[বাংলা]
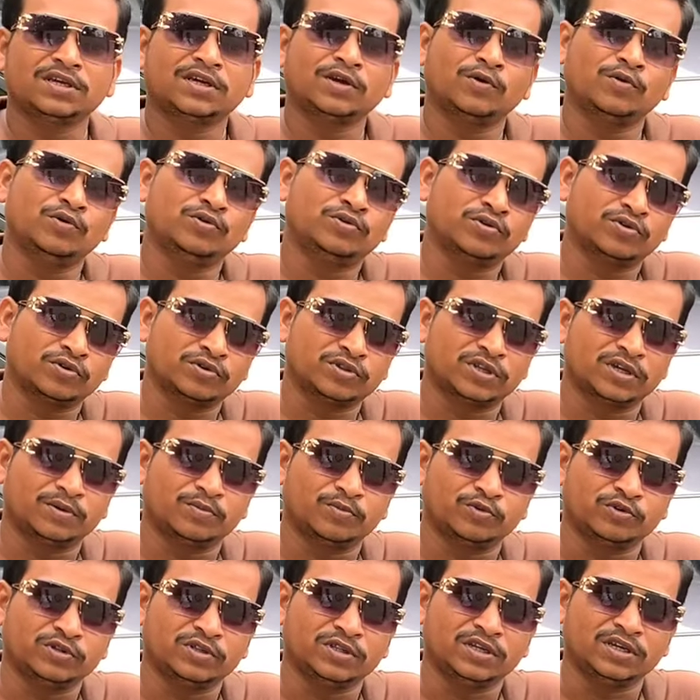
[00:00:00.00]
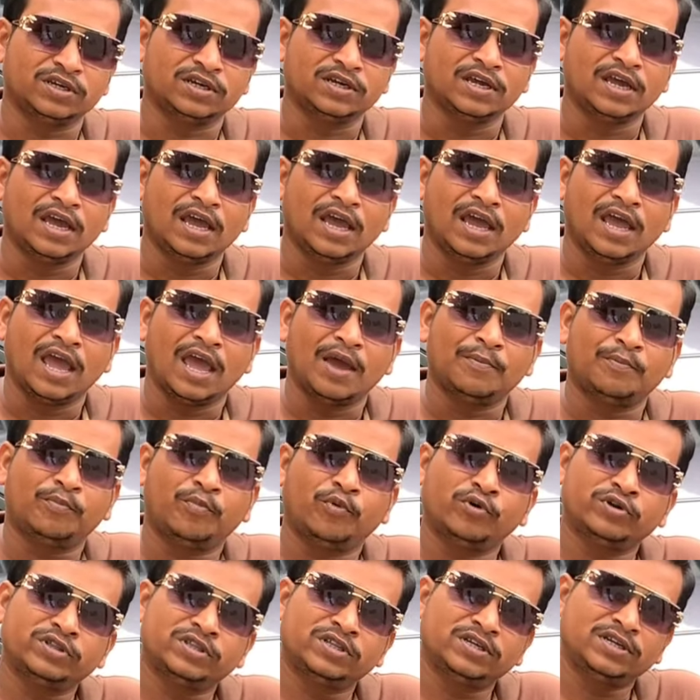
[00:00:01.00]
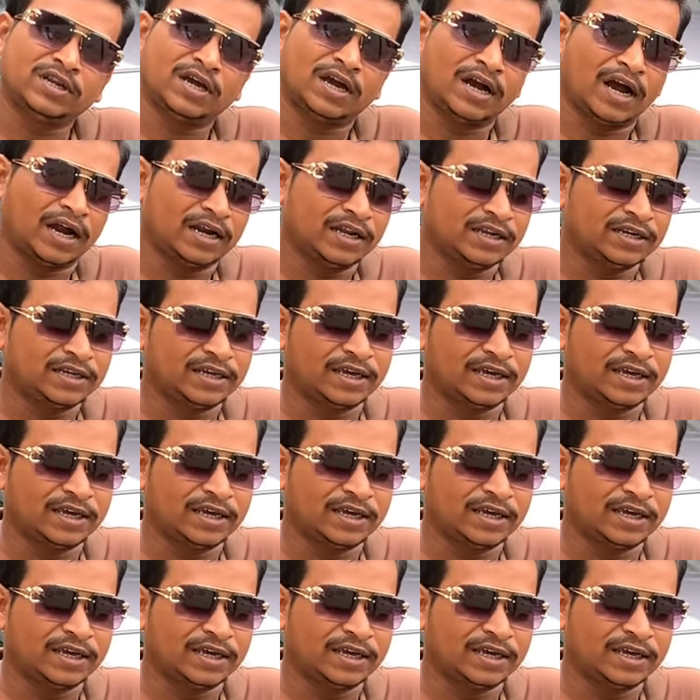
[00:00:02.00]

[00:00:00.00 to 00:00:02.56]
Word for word: থেকে উল্টো রথের মধ্যে প্রতিটা গাড়িতে প্রতিটা গাড়ির